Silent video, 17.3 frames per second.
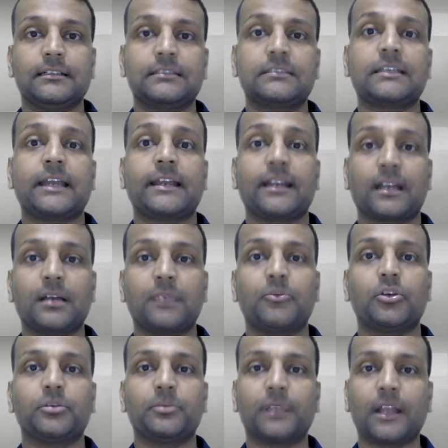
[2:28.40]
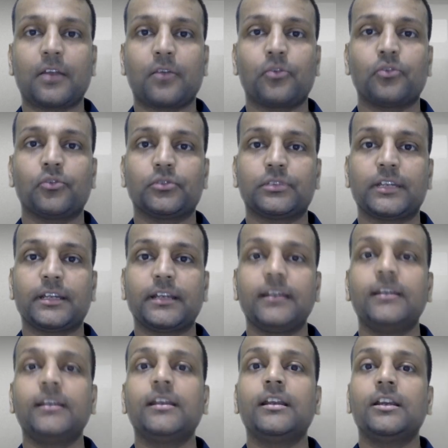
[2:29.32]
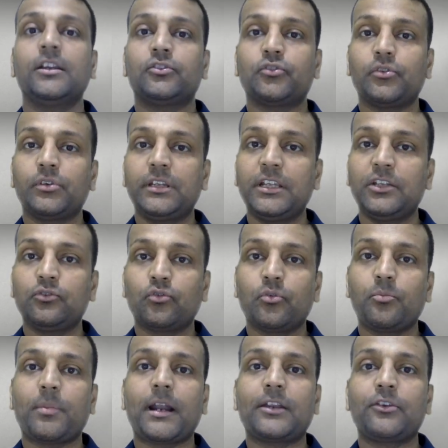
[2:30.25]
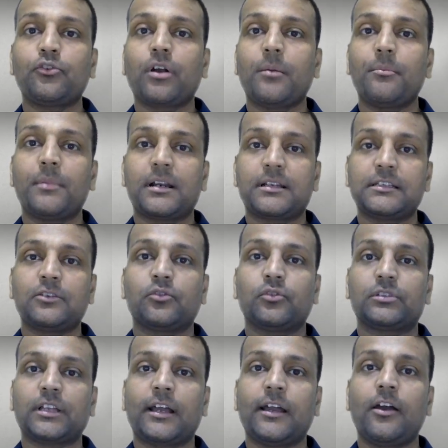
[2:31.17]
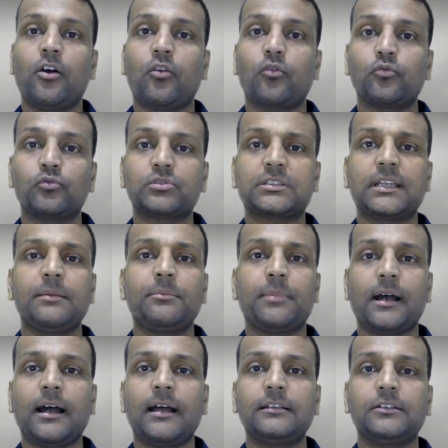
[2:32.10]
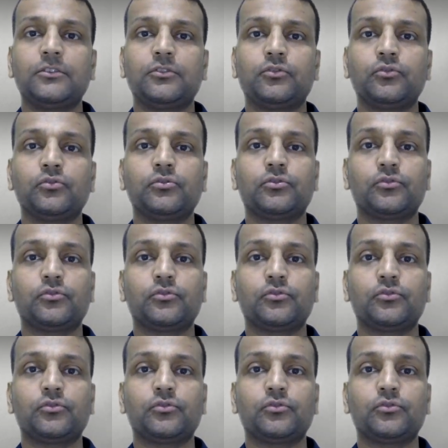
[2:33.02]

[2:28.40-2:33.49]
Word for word: चाइना का बहुत बड़ा रोल होता है तो ये दोनों पार्टियों का मर्जर होता है और उसके बाद दो